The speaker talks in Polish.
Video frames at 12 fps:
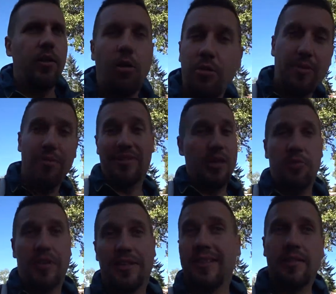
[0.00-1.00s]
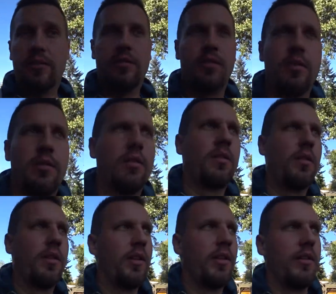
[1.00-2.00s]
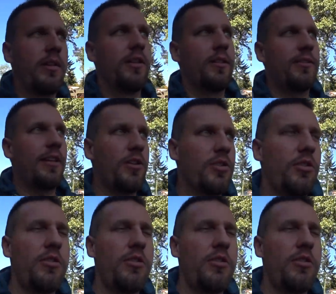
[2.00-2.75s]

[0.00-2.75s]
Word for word: Oni mają cały czas sezon. Także